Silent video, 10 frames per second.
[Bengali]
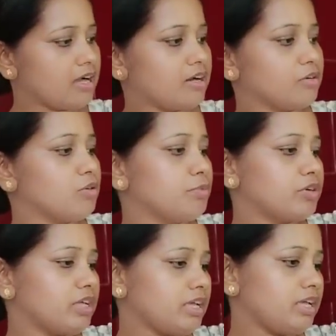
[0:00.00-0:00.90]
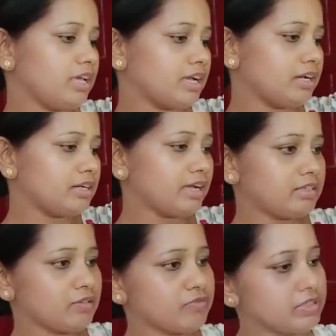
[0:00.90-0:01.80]
আর কোমরে এখানটা
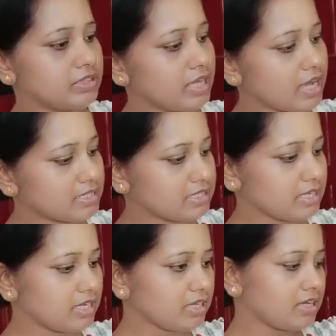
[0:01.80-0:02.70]
একটা ফিতে আছে